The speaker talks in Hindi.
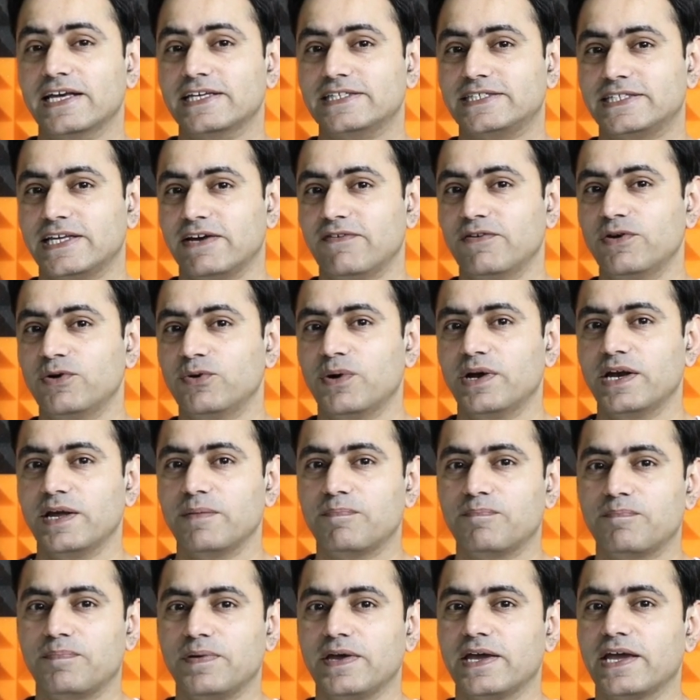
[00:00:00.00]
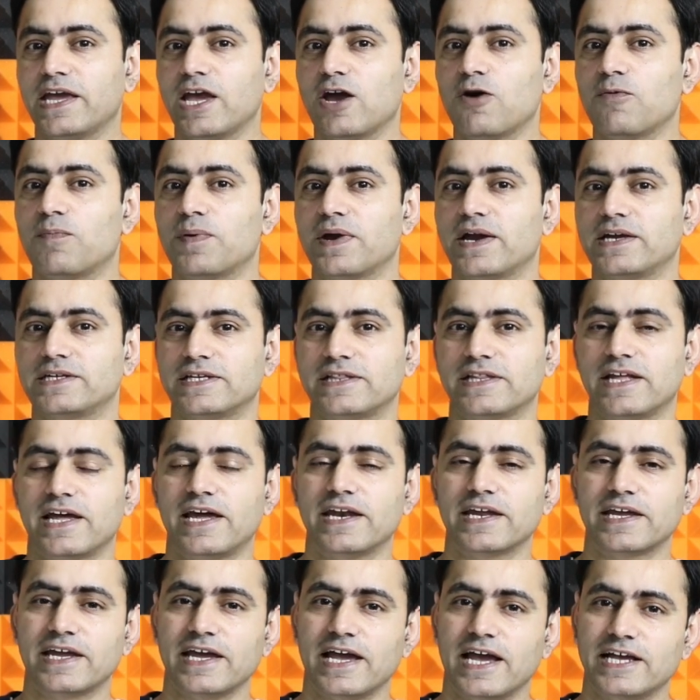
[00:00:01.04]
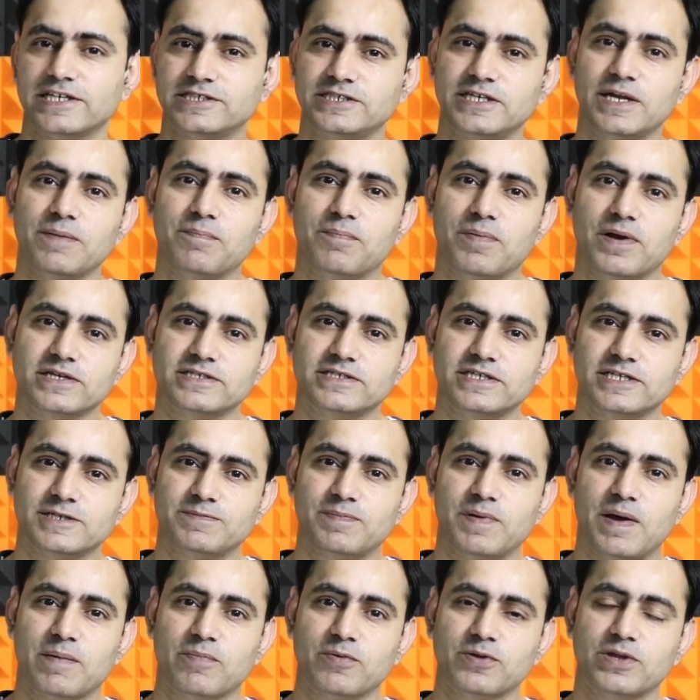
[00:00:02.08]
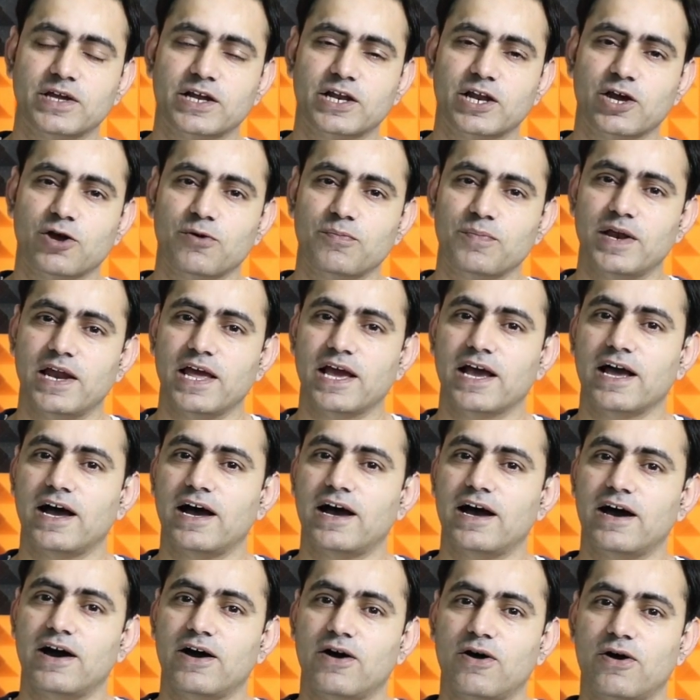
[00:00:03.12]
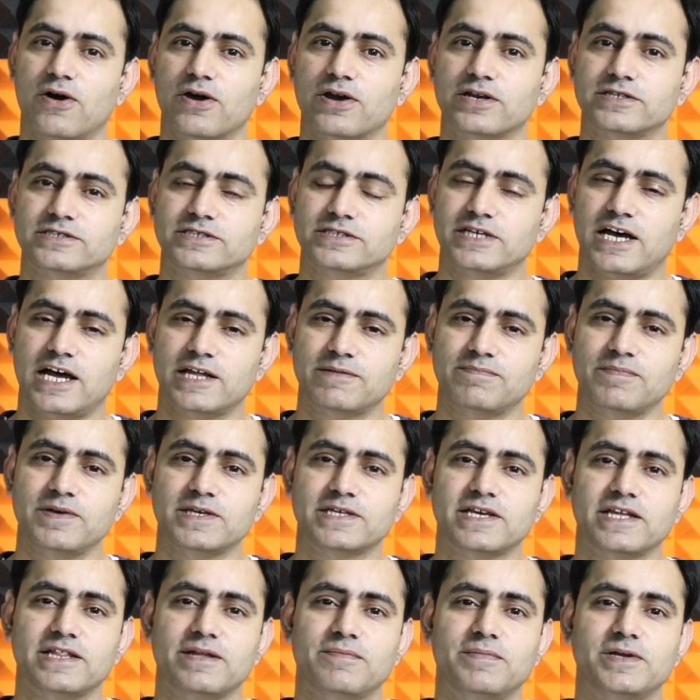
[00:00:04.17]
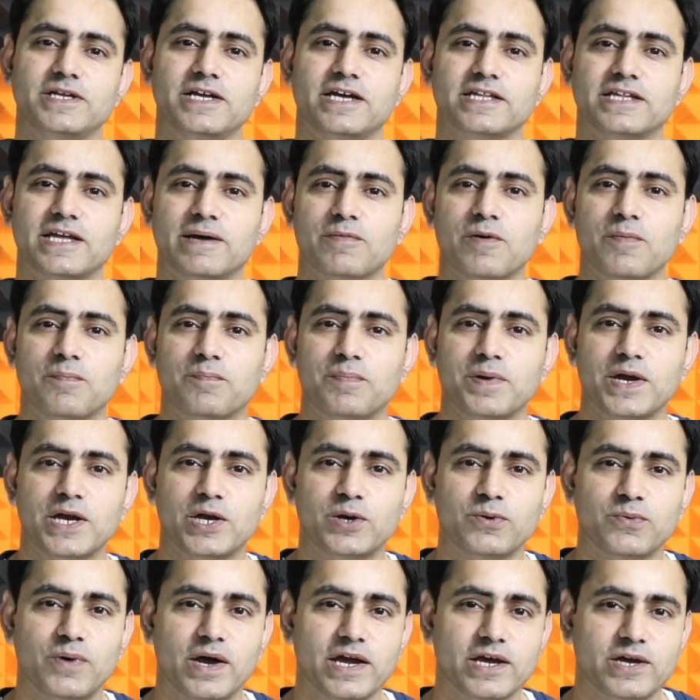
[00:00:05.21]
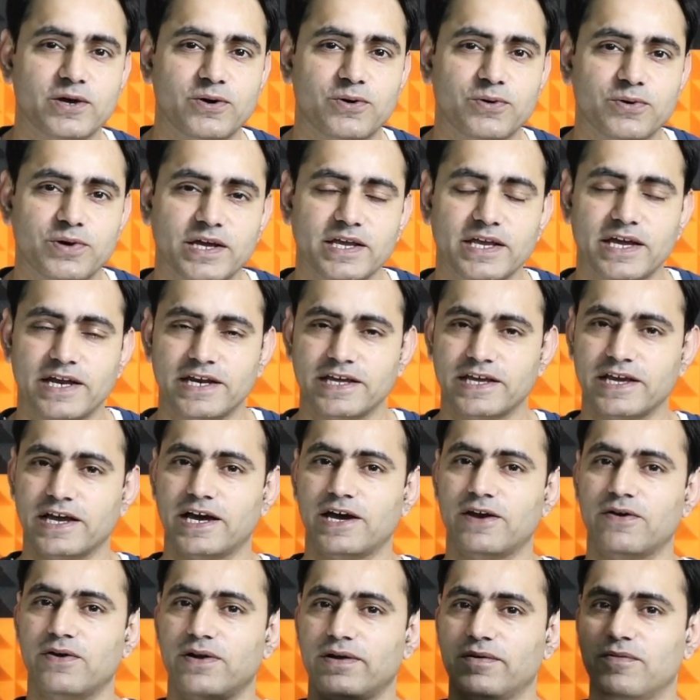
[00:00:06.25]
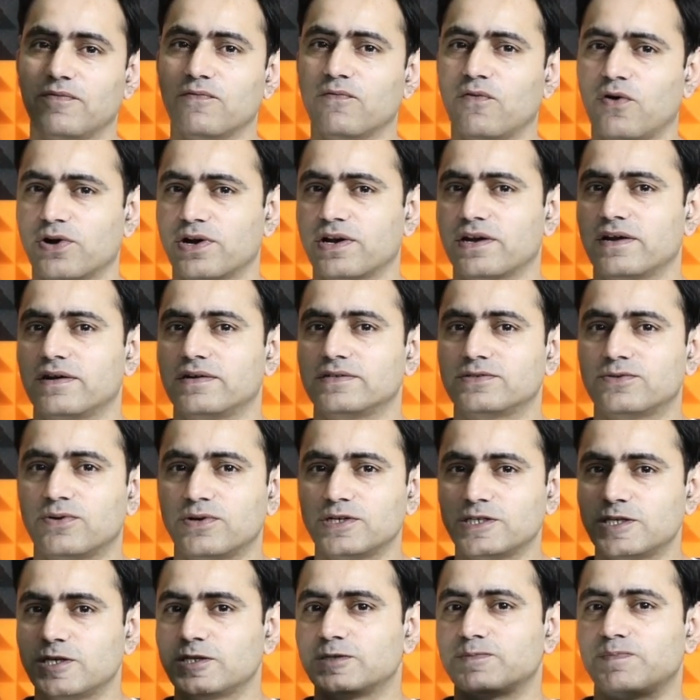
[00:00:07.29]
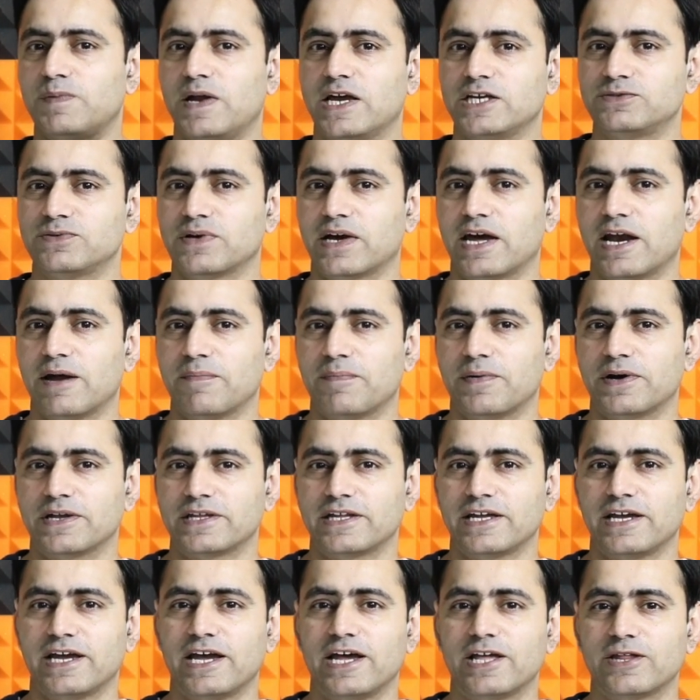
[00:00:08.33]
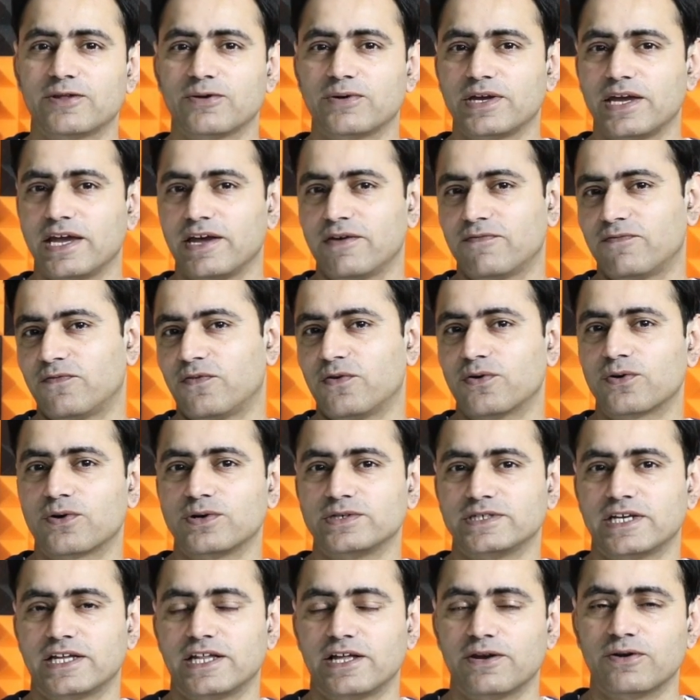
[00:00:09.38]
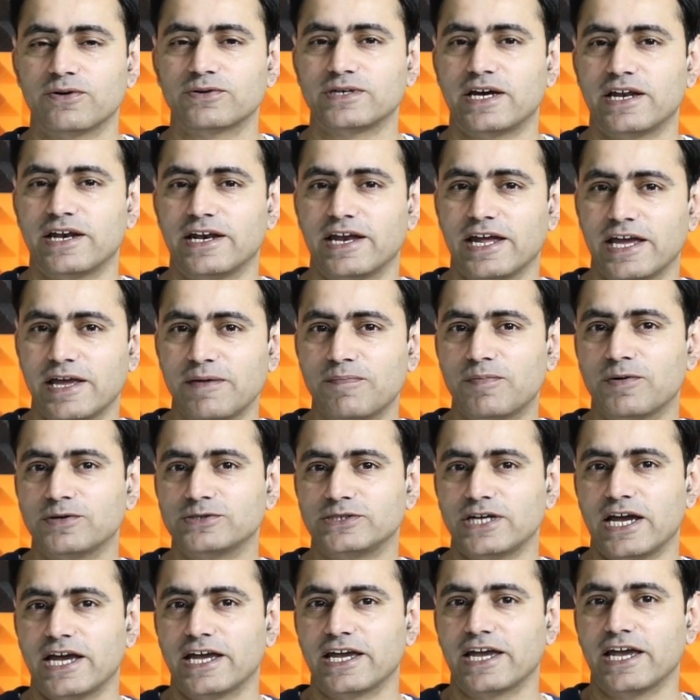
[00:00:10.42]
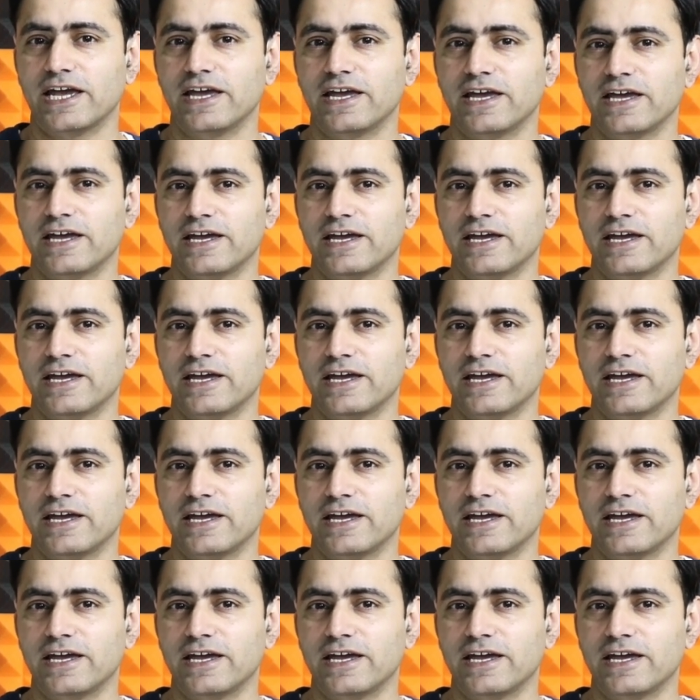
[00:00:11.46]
720p के ऊपर ये चलता है यानी कि एच प्लस डिस्प्ले आपको देखने को मिलेगा और साथ में इसके अंदर मिल जाती है आपको पी कोटिंग यानी कि अगर वाटर थोड़े से स्प्लैश वगैरह पड़ते हैं तो ये फ़ोन को ज़्यादा नुकसान नहीं पहुंचाएंगी